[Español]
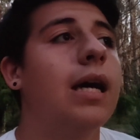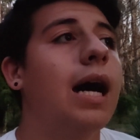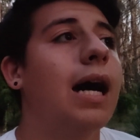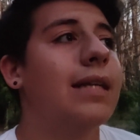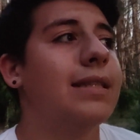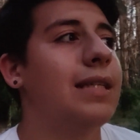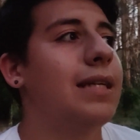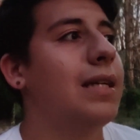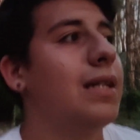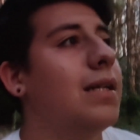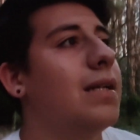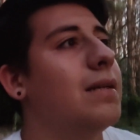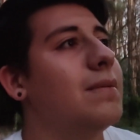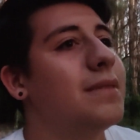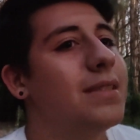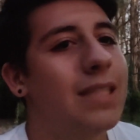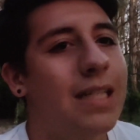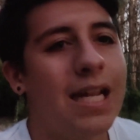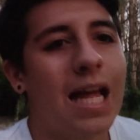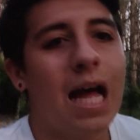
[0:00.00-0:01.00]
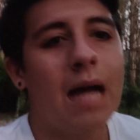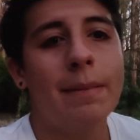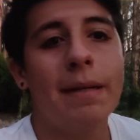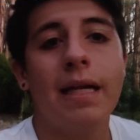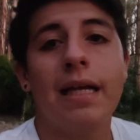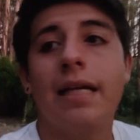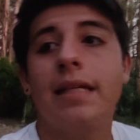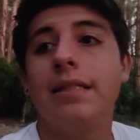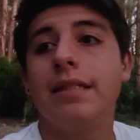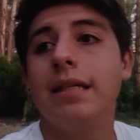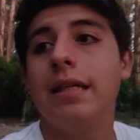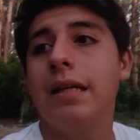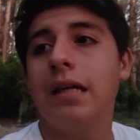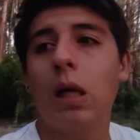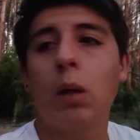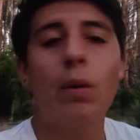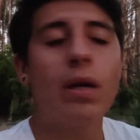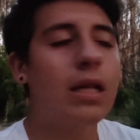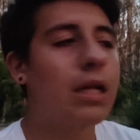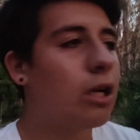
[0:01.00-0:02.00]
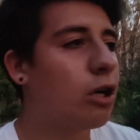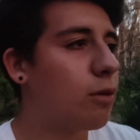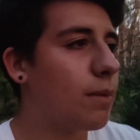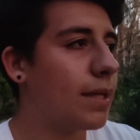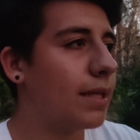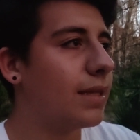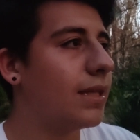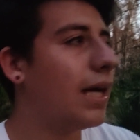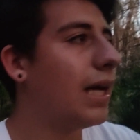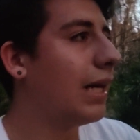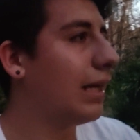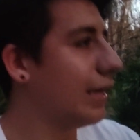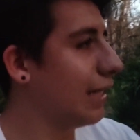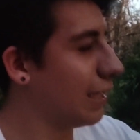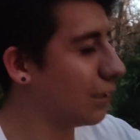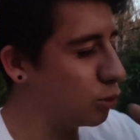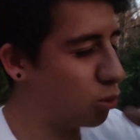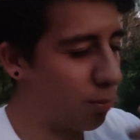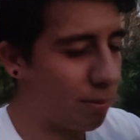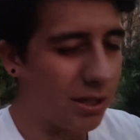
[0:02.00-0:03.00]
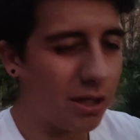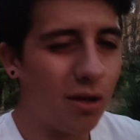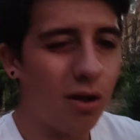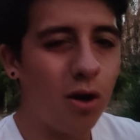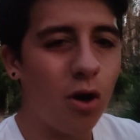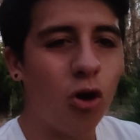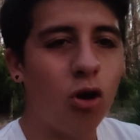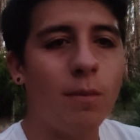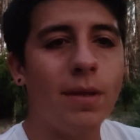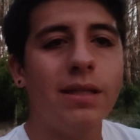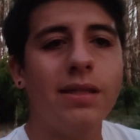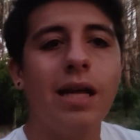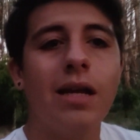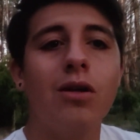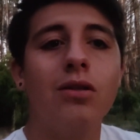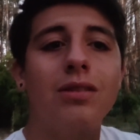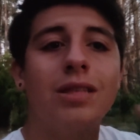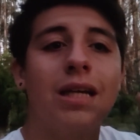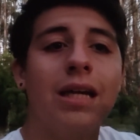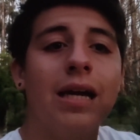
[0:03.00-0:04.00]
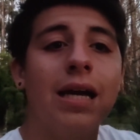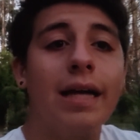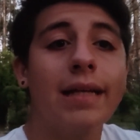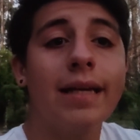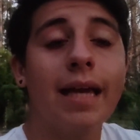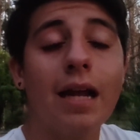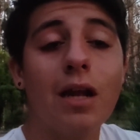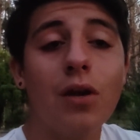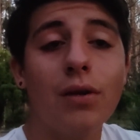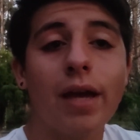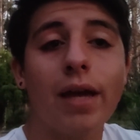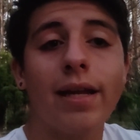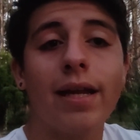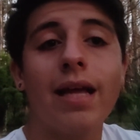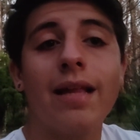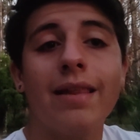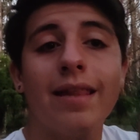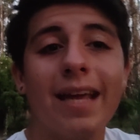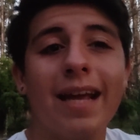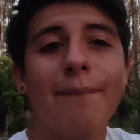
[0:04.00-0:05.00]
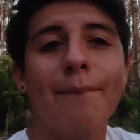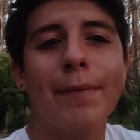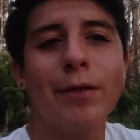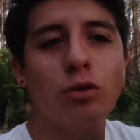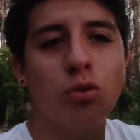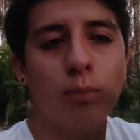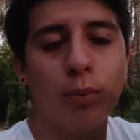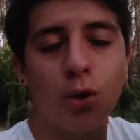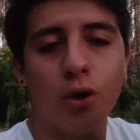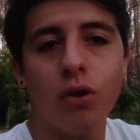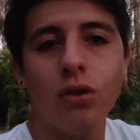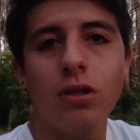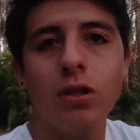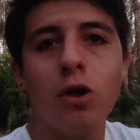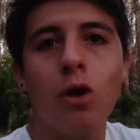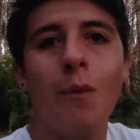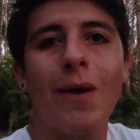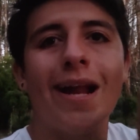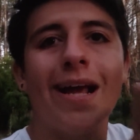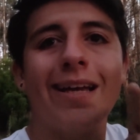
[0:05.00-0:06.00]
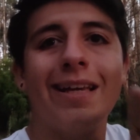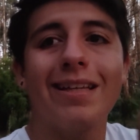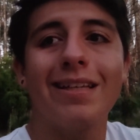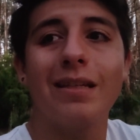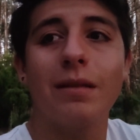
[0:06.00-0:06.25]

Así que sin nada más que decir, recuerden comentar, dejen su opinión en los comentarios, qué es lo que creen, déjenme su pronóstico para